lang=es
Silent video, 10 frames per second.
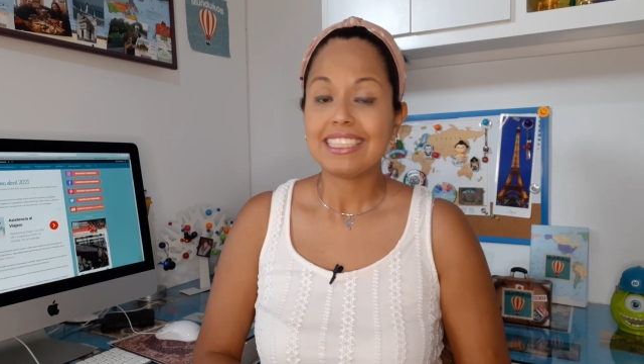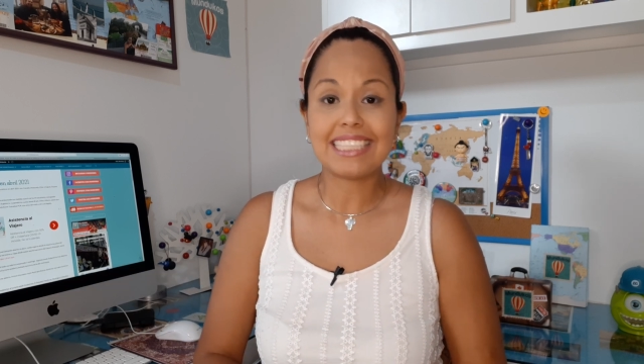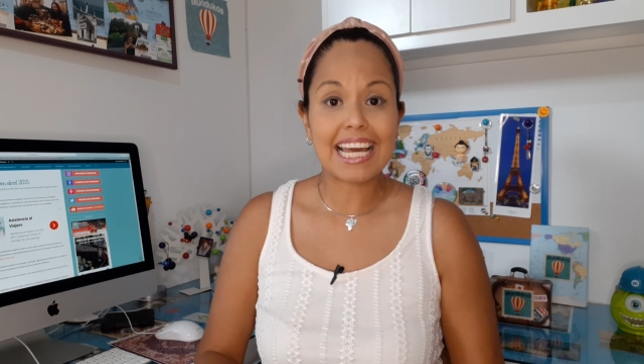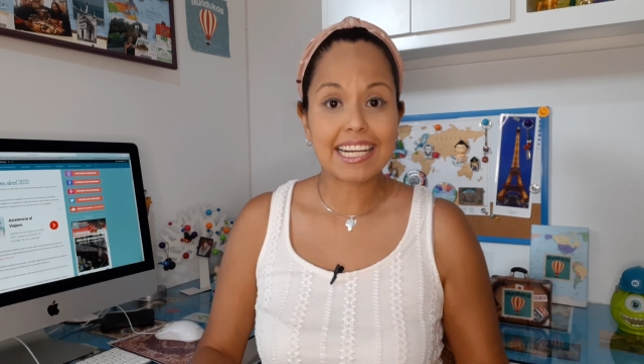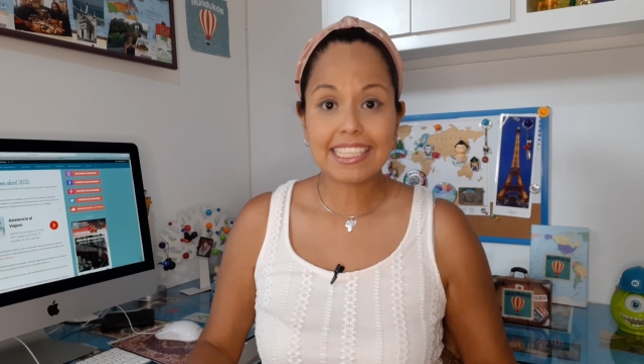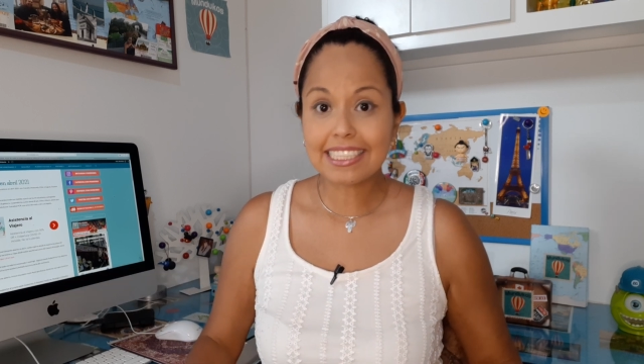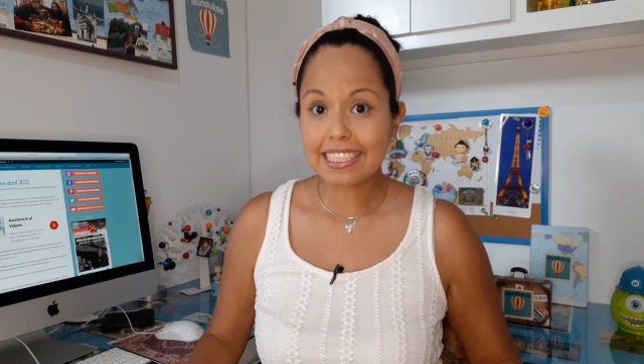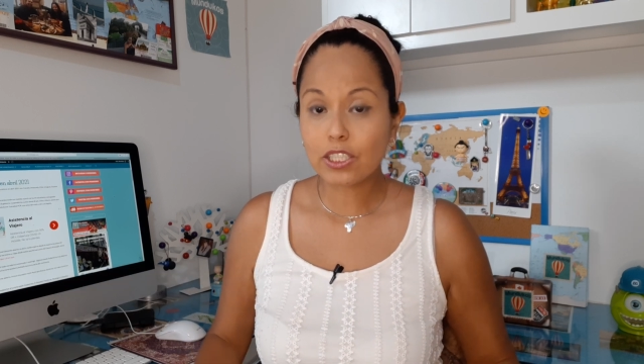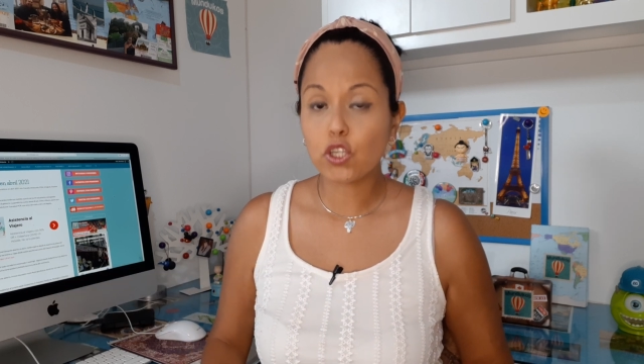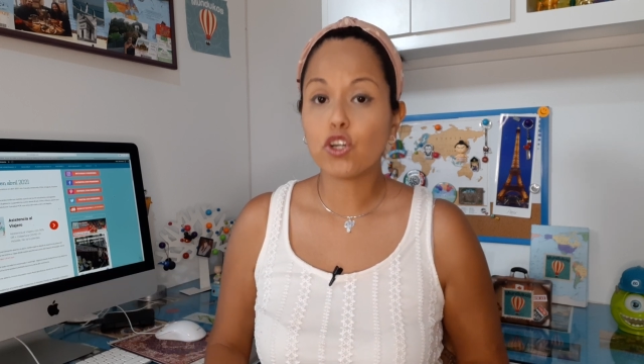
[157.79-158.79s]
ya
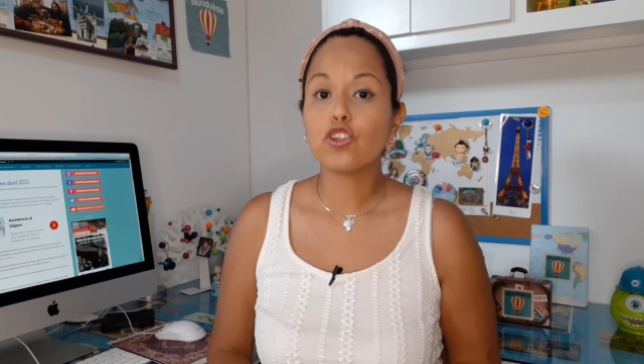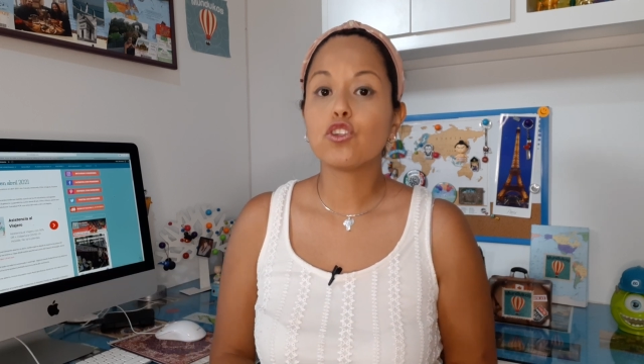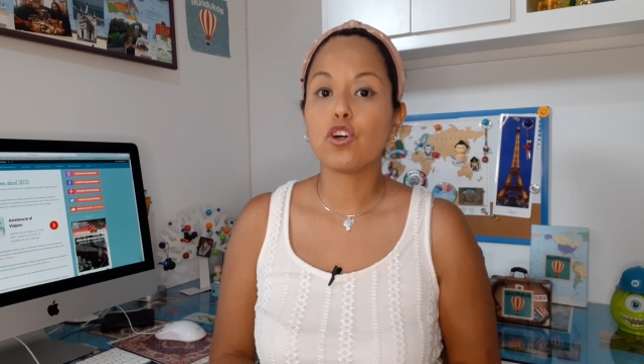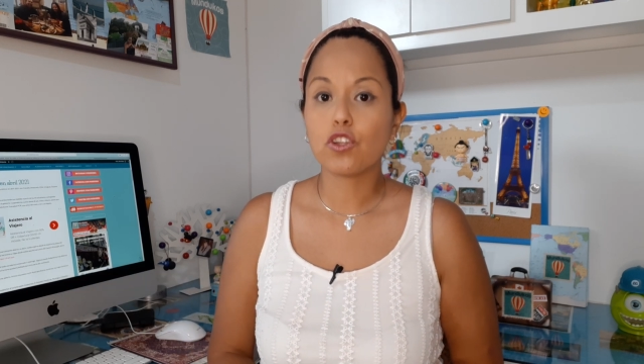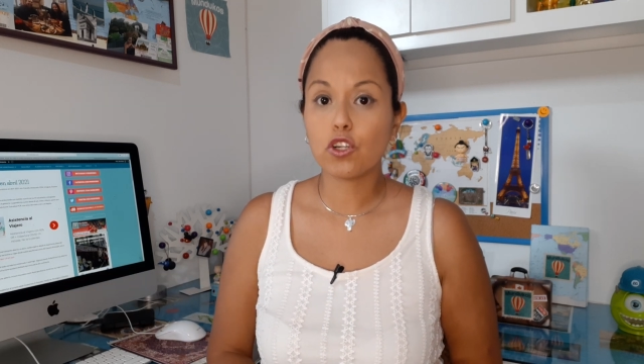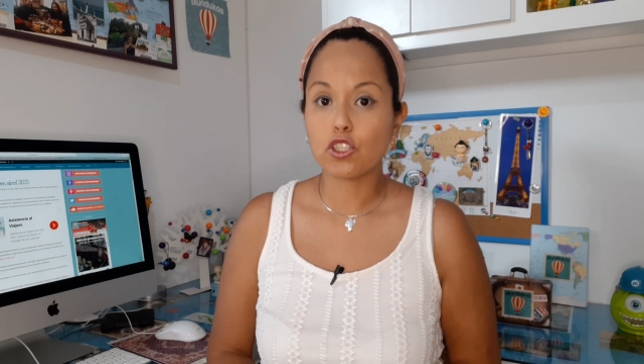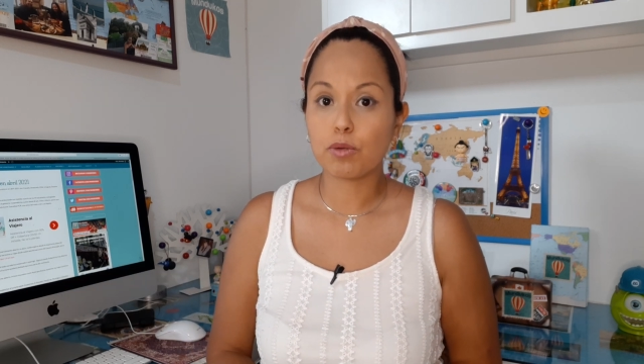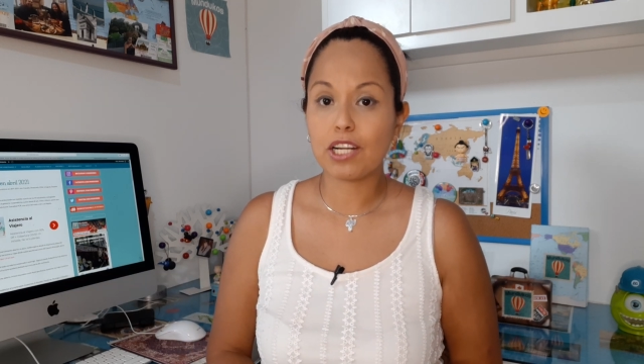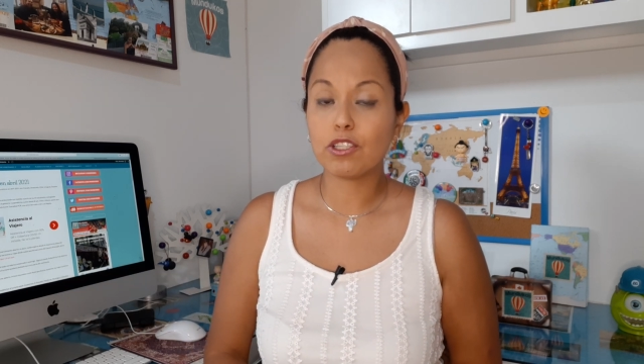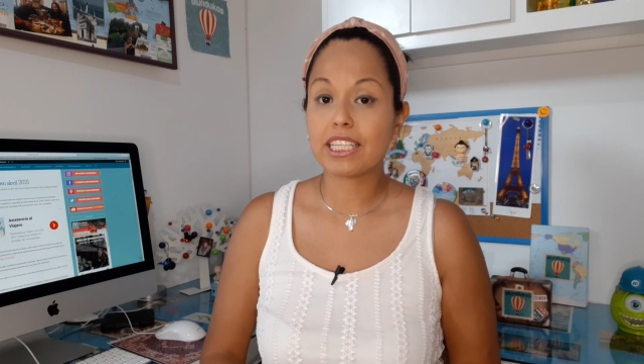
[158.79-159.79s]
restringió todos los
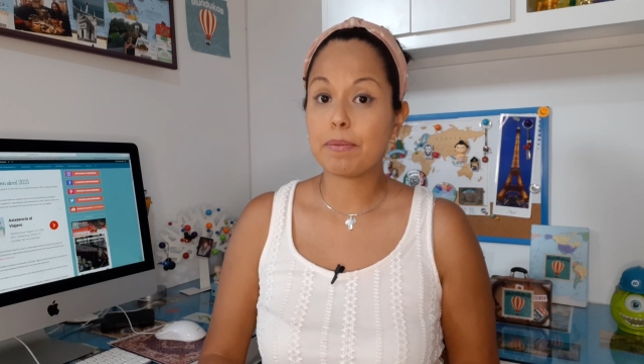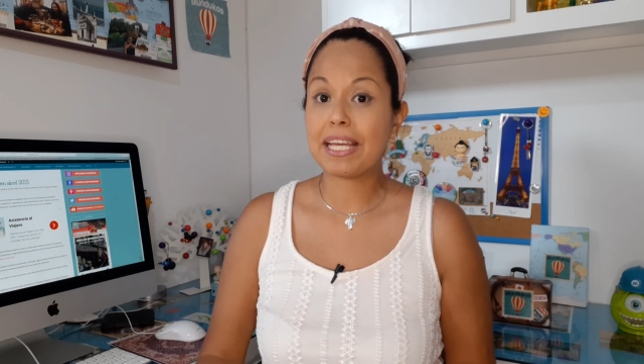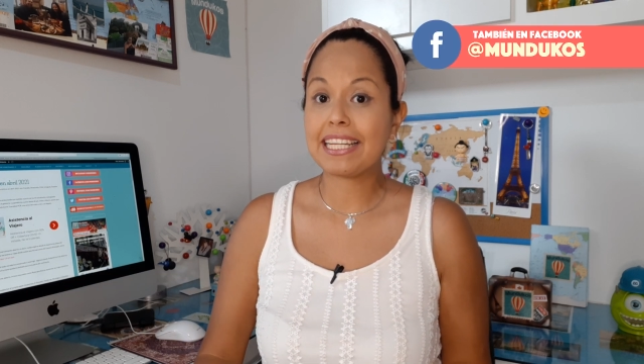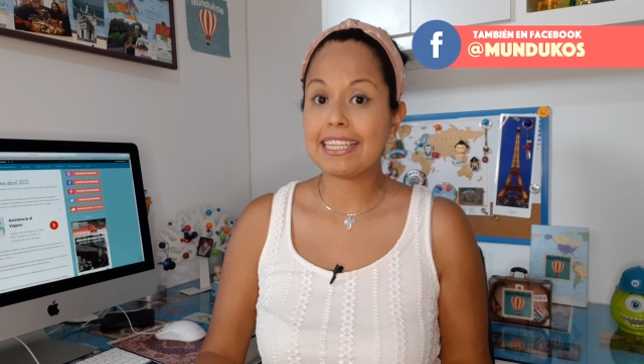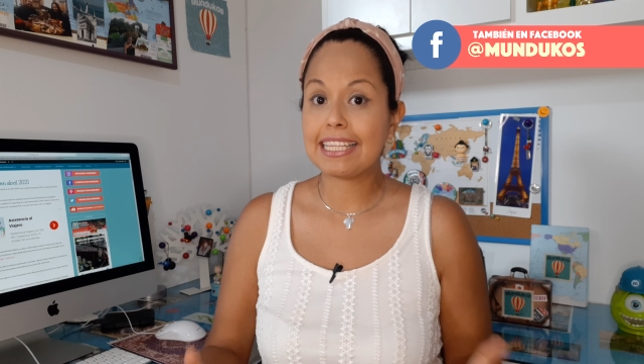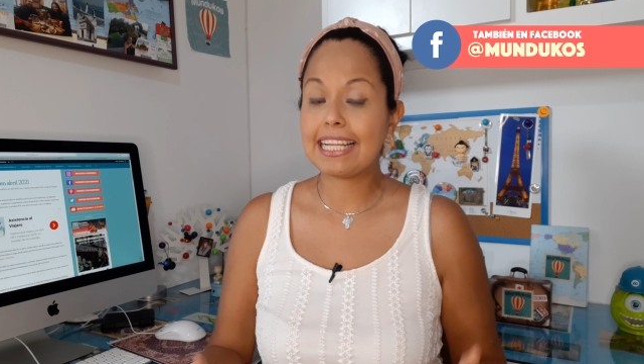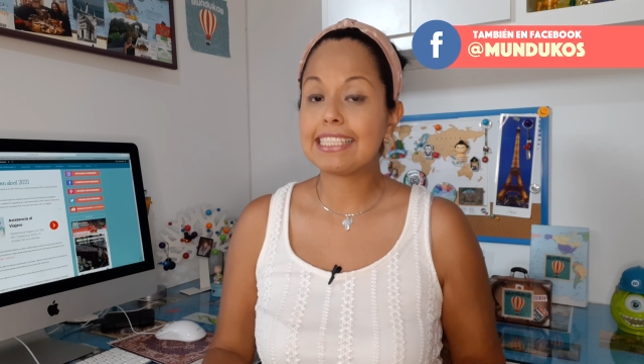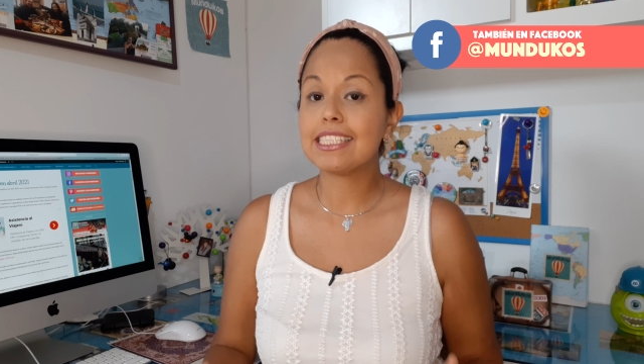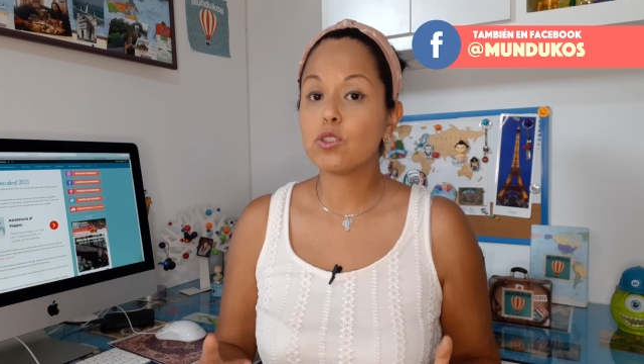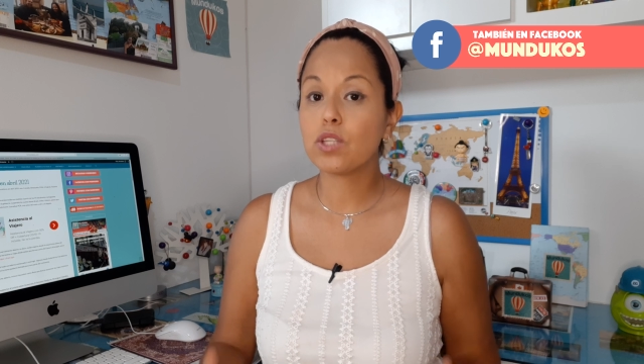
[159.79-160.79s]
vuelos que vienen
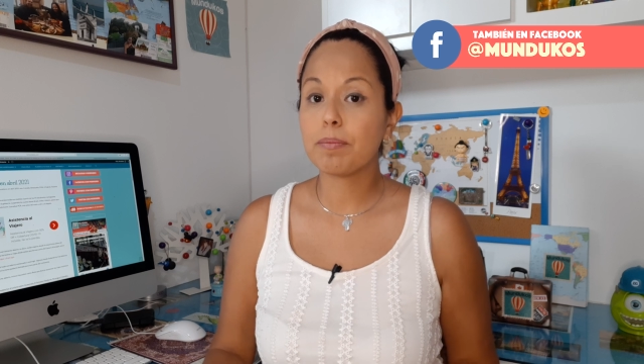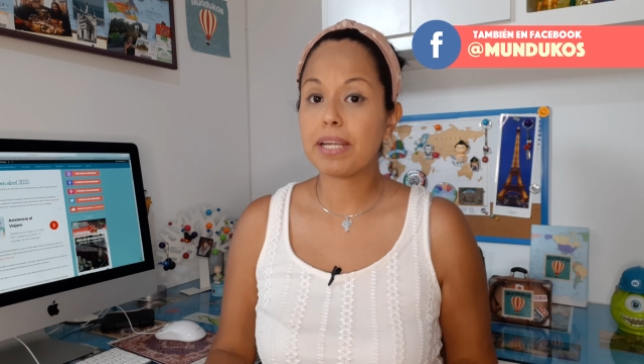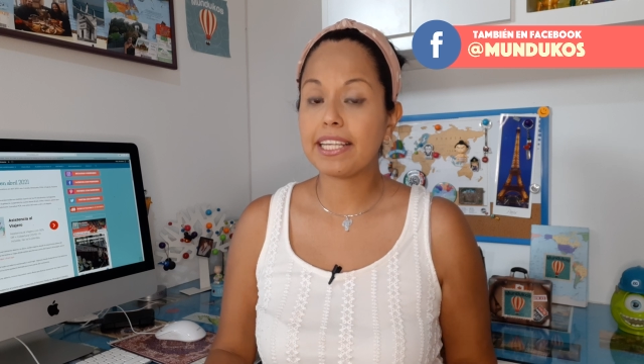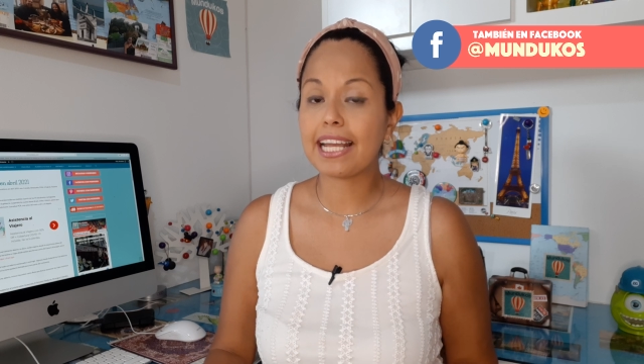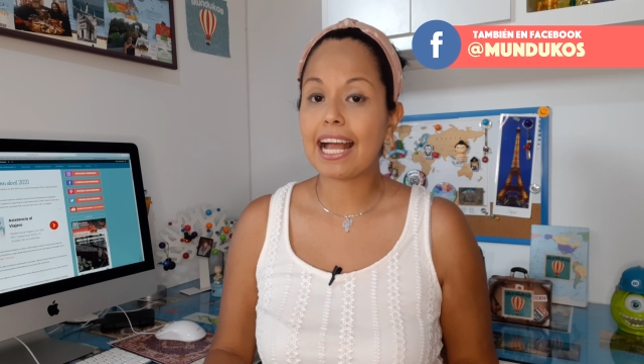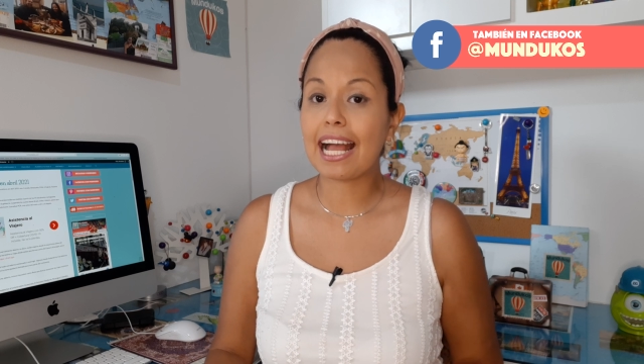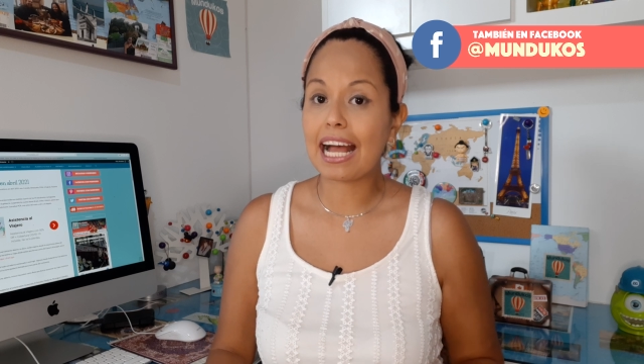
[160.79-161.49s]
desde Sudamérica